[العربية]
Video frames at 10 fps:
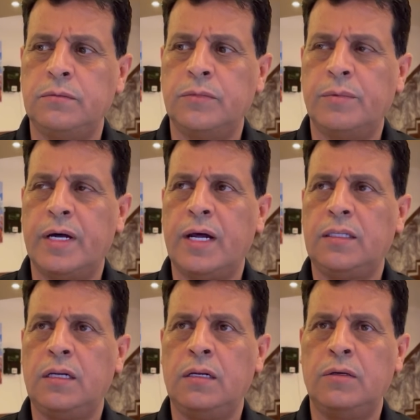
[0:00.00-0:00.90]
مباراة
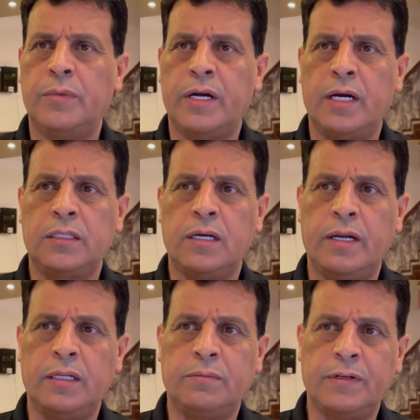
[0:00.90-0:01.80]
الإمارات
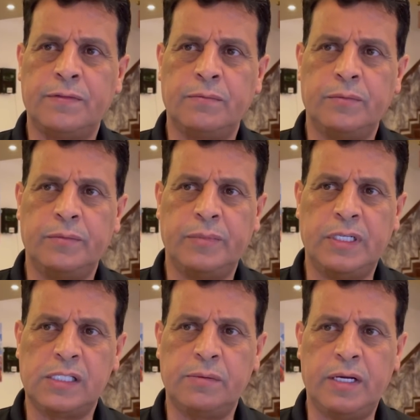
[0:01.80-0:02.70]
كانت
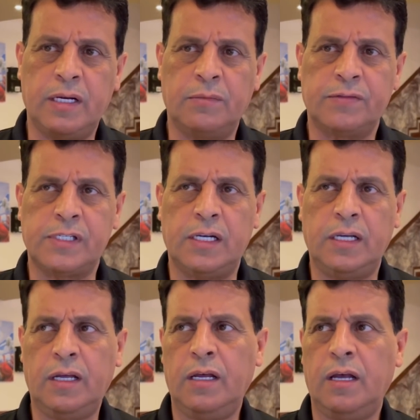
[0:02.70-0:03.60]
بالنسبة لنا
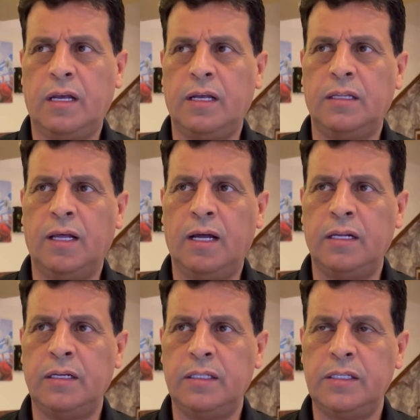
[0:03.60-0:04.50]
مفصلية أكدنا على
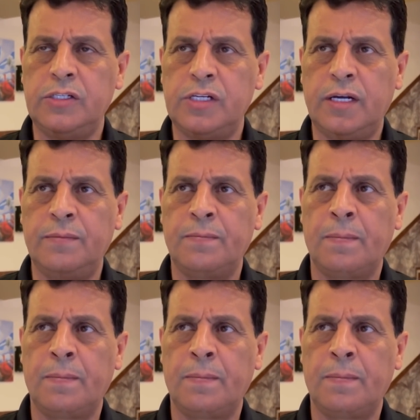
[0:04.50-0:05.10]
النتيجة